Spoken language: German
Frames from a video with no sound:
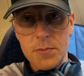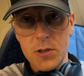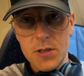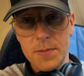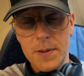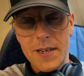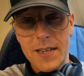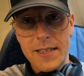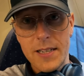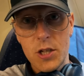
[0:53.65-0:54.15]
muss
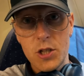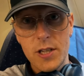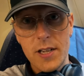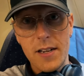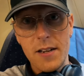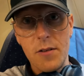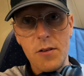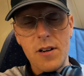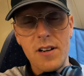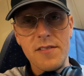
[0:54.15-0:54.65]
man an der
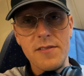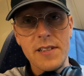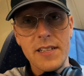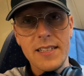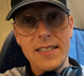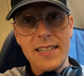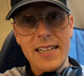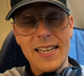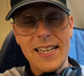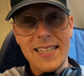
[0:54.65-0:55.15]
Stelle auch
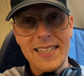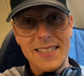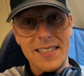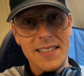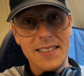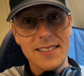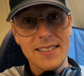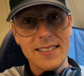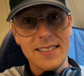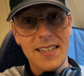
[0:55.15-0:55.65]
erwähnen,
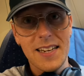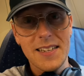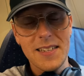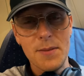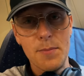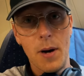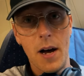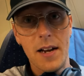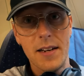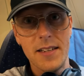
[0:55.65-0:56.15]
dass
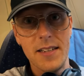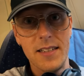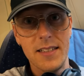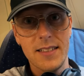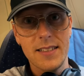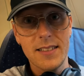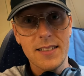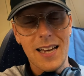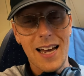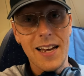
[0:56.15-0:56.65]
die Bahn
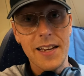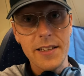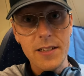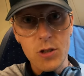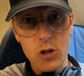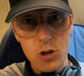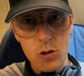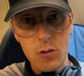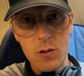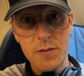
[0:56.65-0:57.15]
jetzt
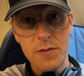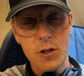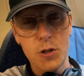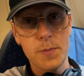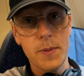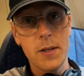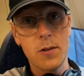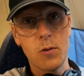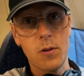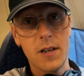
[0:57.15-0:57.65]
eine Stunde
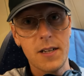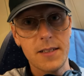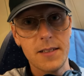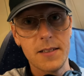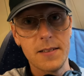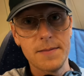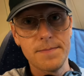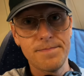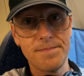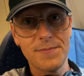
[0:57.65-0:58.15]
Verspätung
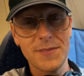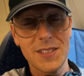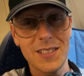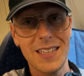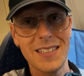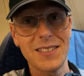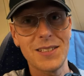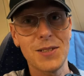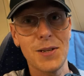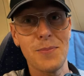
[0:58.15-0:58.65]
hatte. Das
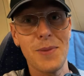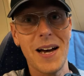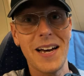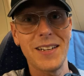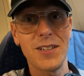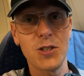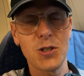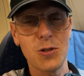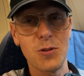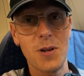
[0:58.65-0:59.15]
heißt, ich habe
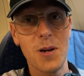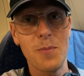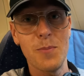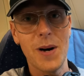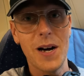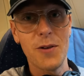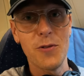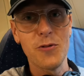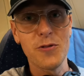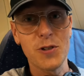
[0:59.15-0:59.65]
eine Stunde am
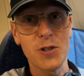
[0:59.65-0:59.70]
Bahnhof